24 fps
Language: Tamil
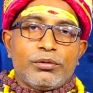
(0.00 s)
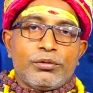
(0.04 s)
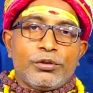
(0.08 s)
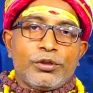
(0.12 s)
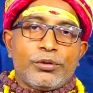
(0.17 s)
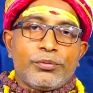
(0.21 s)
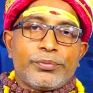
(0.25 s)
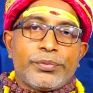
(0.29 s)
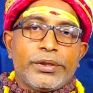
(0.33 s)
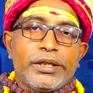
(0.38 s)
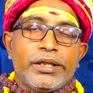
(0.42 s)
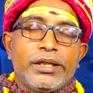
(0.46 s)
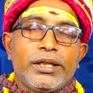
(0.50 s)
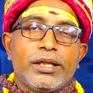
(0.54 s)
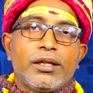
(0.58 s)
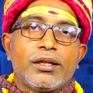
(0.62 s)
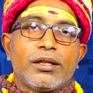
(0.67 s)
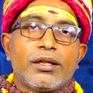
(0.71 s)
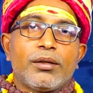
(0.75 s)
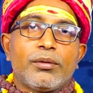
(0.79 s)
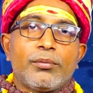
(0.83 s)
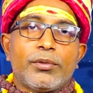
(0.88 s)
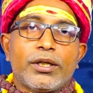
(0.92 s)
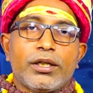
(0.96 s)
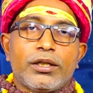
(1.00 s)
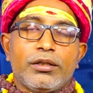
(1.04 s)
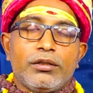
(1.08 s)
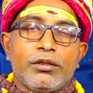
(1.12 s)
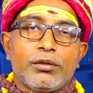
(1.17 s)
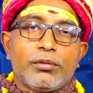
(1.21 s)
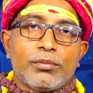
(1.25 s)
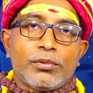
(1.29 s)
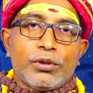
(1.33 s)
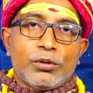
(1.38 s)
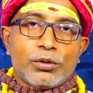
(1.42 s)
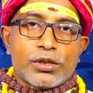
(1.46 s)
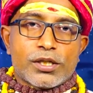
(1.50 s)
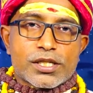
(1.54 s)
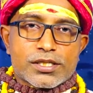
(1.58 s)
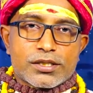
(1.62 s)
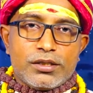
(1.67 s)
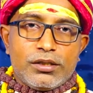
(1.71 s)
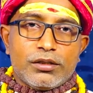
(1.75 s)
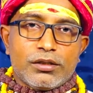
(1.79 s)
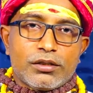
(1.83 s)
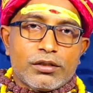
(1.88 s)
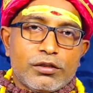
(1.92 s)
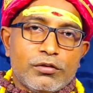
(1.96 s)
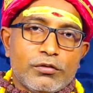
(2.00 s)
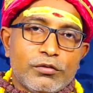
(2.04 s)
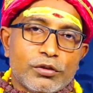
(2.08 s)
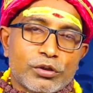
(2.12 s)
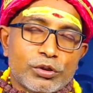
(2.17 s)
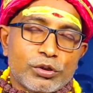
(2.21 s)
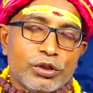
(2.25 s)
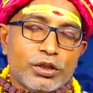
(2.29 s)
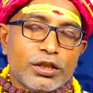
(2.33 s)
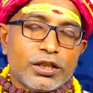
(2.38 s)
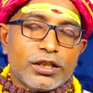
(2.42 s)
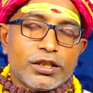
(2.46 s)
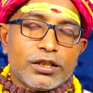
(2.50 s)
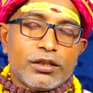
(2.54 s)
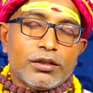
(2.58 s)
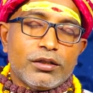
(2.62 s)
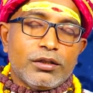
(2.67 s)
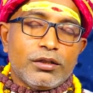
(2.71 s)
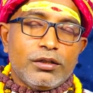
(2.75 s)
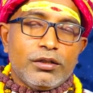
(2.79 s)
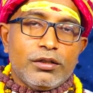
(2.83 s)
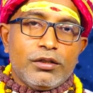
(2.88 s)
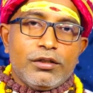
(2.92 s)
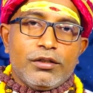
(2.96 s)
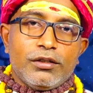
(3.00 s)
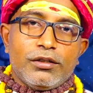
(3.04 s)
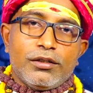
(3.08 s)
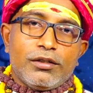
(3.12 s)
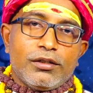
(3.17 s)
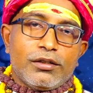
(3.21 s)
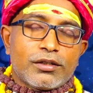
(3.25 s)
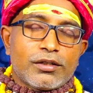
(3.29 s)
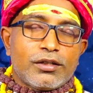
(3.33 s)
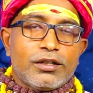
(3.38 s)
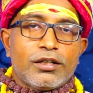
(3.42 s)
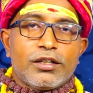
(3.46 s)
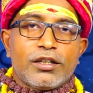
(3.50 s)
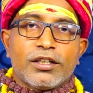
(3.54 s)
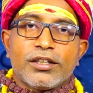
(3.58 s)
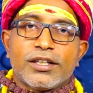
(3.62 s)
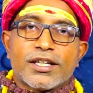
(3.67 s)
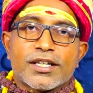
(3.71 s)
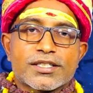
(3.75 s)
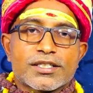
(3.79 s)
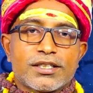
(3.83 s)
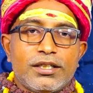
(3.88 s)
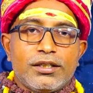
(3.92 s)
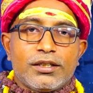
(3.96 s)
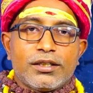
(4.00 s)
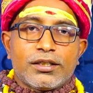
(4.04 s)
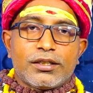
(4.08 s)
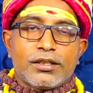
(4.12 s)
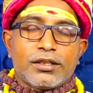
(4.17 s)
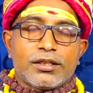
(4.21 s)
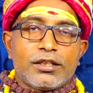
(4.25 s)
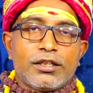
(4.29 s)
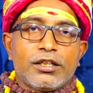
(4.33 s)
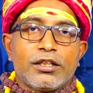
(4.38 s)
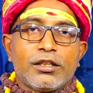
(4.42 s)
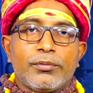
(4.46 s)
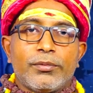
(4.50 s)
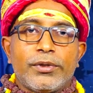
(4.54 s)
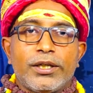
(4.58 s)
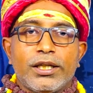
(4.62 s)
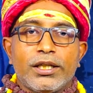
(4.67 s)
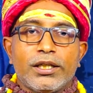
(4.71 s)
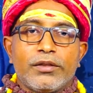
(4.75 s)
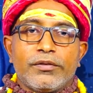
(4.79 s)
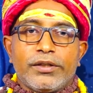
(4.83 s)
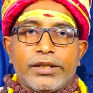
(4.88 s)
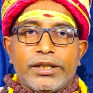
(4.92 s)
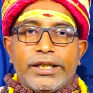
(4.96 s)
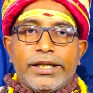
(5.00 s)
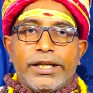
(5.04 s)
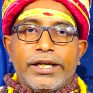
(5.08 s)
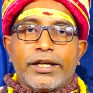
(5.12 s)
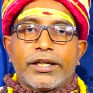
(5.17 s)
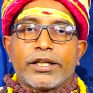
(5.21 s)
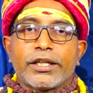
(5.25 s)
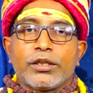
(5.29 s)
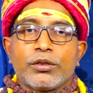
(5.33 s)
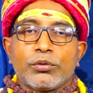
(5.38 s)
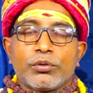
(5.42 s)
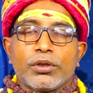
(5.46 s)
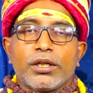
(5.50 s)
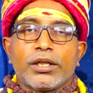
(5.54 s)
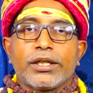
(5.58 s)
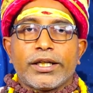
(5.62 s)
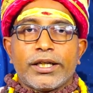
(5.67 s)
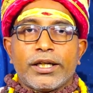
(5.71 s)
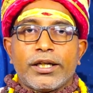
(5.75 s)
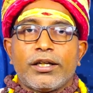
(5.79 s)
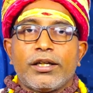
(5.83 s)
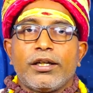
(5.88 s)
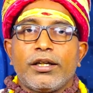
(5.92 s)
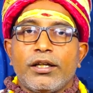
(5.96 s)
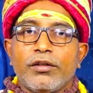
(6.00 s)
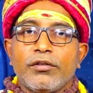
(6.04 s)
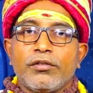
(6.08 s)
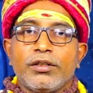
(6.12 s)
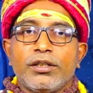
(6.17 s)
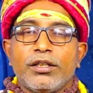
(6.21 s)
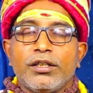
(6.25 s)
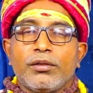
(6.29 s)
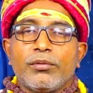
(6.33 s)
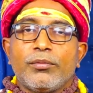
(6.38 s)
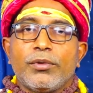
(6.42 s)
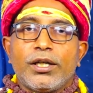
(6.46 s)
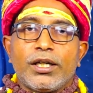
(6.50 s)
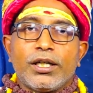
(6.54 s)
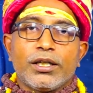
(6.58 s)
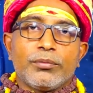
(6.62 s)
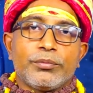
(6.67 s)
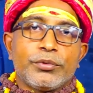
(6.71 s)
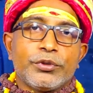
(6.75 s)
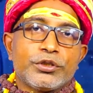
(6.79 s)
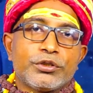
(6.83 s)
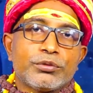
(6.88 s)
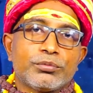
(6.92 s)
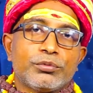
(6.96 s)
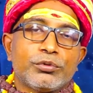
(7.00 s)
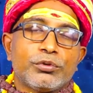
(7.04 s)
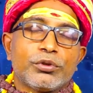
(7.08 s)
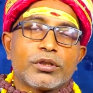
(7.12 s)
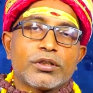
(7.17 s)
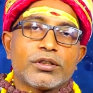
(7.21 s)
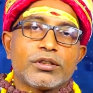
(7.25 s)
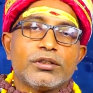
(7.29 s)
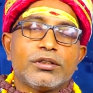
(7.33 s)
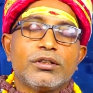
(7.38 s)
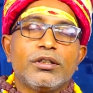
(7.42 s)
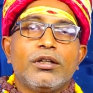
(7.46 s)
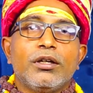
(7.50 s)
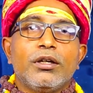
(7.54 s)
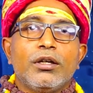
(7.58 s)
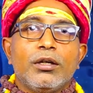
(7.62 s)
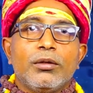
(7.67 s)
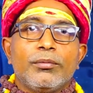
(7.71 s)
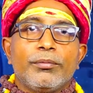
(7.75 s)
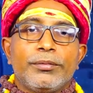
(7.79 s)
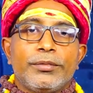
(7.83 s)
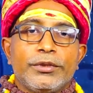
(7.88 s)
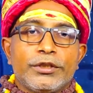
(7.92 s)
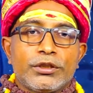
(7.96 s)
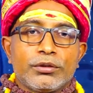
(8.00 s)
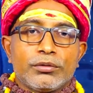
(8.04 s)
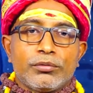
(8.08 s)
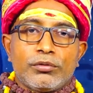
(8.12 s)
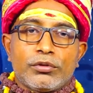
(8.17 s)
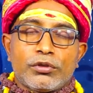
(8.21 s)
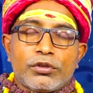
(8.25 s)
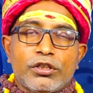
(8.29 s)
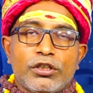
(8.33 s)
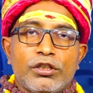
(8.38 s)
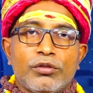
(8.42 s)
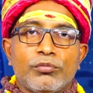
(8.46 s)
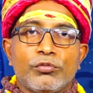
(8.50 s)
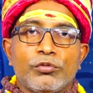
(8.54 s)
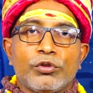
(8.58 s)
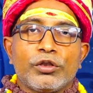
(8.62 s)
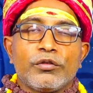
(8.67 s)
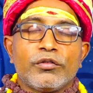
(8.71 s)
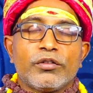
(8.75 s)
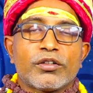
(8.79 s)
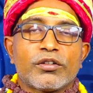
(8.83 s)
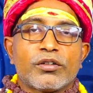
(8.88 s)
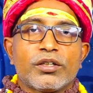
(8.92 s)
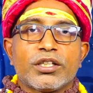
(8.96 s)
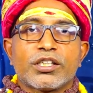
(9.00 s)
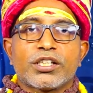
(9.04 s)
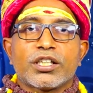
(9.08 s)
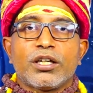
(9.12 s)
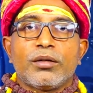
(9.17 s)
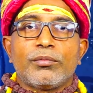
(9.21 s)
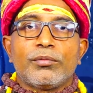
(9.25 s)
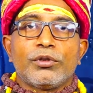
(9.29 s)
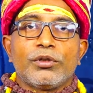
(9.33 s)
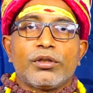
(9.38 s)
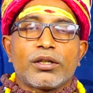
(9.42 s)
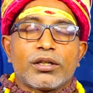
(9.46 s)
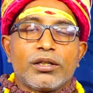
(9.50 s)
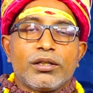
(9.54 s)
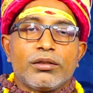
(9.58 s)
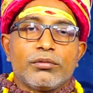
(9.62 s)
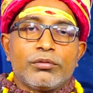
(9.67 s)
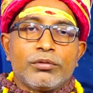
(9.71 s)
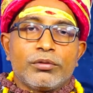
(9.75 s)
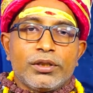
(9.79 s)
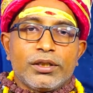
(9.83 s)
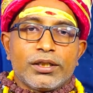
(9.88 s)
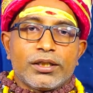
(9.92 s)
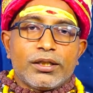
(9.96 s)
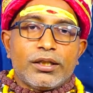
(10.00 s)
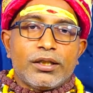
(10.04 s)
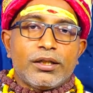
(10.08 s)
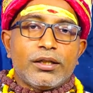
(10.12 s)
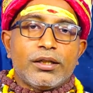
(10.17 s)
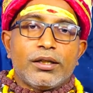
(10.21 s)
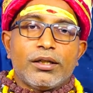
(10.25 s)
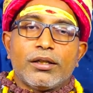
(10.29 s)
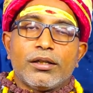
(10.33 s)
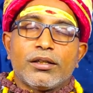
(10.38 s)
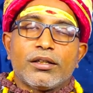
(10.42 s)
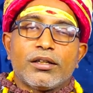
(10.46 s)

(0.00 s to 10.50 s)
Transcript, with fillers: ஒரு பெரிய ஆளாக மாறிட்டோம்னா ஒரு அசால்ட்டு தனம் வரும் இல்லையா அதனால் அந்த அசால்ட்டு தனத்தில் அந்த மாலையை வாங்கி யானை விட்றாரு யானையை வந்து அந்த மாலையை பிச்சு போடுறது பிச்சு போடுறோன்னா முனிவர் வந்து சாபம் பண்ணுறாரு உங்களுக்கெல்லாம்